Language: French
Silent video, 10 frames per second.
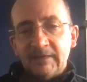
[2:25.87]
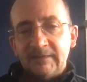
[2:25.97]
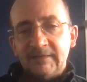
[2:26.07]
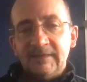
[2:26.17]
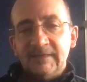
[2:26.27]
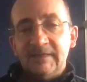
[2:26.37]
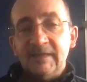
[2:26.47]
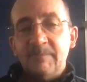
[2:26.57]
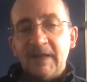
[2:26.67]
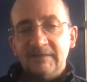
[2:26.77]
qui
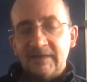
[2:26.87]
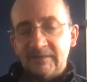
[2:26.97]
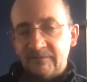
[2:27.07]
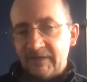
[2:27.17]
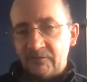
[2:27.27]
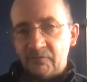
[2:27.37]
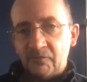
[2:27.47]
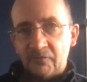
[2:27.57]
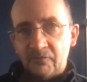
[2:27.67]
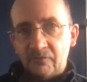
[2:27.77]
dépassent la sphère du
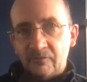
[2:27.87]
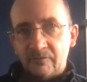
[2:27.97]
connu.